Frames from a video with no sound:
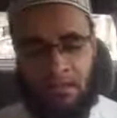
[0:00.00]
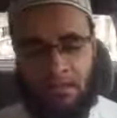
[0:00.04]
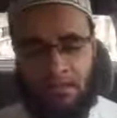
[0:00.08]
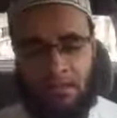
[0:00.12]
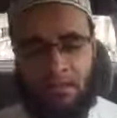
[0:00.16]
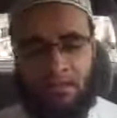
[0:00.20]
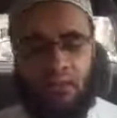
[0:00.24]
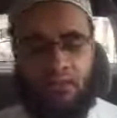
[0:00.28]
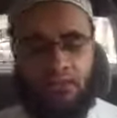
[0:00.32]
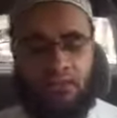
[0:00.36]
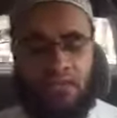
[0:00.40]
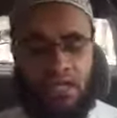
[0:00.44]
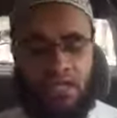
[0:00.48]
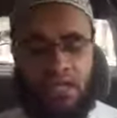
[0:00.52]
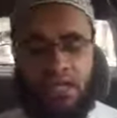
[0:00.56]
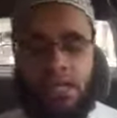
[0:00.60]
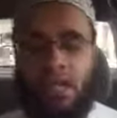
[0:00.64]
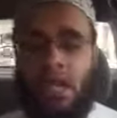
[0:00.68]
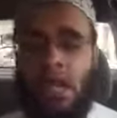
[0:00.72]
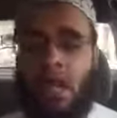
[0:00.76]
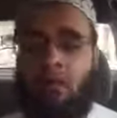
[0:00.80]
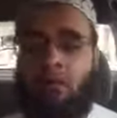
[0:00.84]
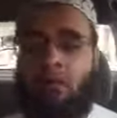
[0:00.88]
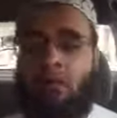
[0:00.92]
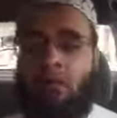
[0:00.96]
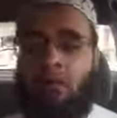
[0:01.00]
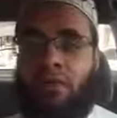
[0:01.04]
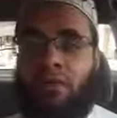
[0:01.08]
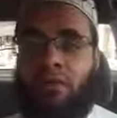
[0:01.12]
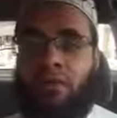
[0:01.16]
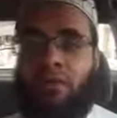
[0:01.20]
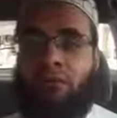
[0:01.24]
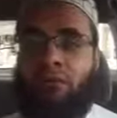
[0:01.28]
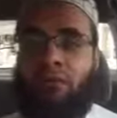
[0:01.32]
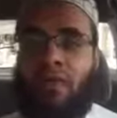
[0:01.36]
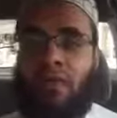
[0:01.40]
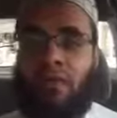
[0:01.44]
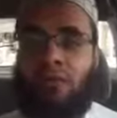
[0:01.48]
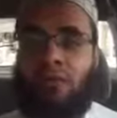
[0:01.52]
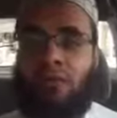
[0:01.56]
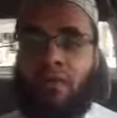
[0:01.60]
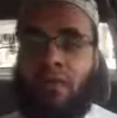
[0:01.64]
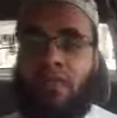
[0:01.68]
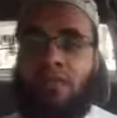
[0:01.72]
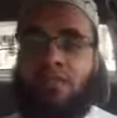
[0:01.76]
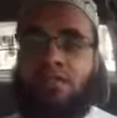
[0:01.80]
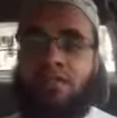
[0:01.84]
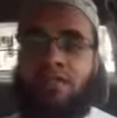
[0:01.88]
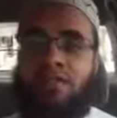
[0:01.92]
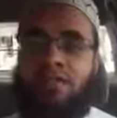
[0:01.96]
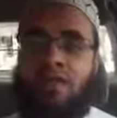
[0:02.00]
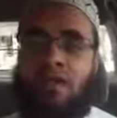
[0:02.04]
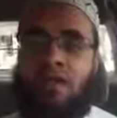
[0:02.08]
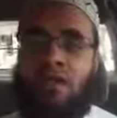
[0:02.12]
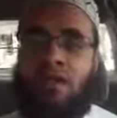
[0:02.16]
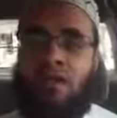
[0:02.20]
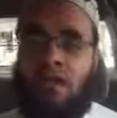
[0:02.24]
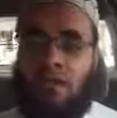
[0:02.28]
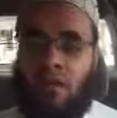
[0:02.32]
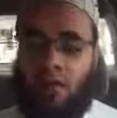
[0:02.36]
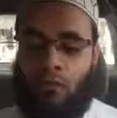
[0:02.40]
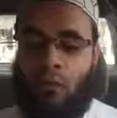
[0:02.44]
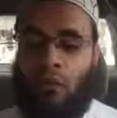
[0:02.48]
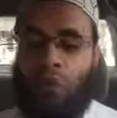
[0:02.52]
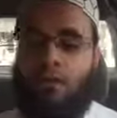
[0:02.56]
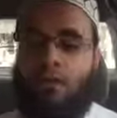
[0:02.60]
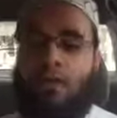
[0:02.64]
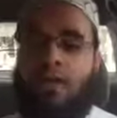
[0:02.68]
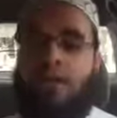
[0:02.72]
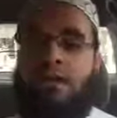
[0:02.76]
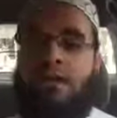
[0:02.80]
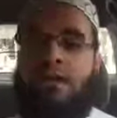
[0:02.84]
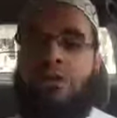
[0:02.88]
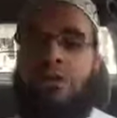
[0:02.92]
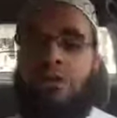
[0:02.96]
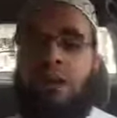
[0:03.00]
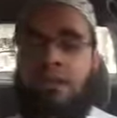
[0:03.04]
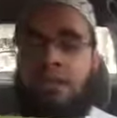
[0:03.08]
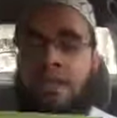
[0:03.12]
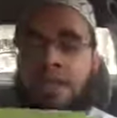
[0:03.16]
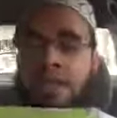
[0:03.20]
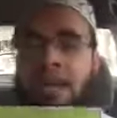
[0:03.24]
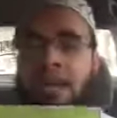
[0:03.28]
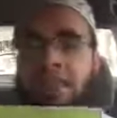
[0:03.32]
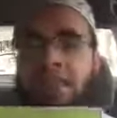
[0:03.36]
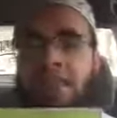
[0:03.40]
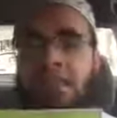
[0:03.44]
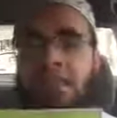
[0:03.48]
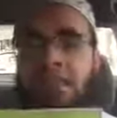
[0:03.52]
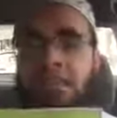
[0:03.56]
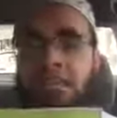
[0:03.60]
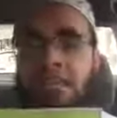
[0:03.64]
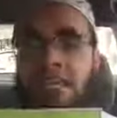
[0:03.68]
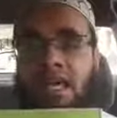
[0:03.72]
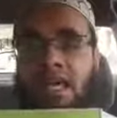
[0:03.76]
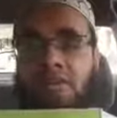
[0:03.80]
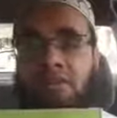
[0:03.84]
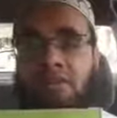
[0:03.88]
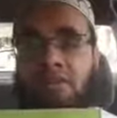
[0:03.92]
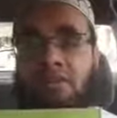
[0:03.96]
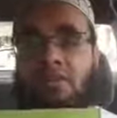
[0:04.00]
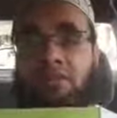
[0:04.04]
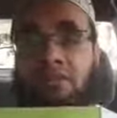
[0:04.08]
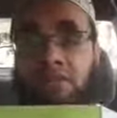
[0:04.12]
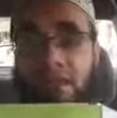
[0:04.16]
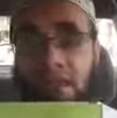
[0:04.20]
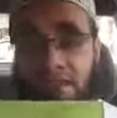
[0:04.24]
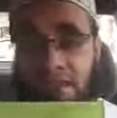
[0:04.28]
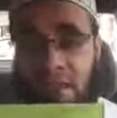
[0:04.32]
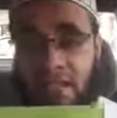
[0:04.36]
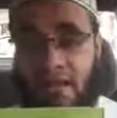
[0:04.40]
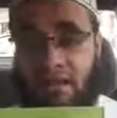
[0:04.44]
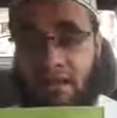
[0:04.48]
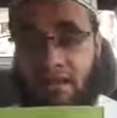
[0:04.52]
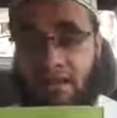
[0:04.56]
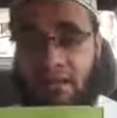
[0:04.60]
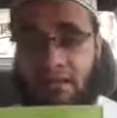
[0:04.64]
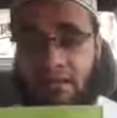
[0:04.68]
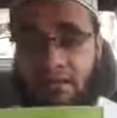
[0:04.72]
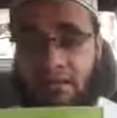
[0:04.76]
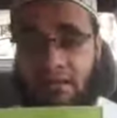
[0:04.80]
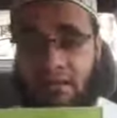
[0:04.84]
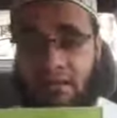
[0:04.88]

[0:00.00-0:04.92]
لنجليها ونبينها للناس ونبين أن هذا الكتاب فعلا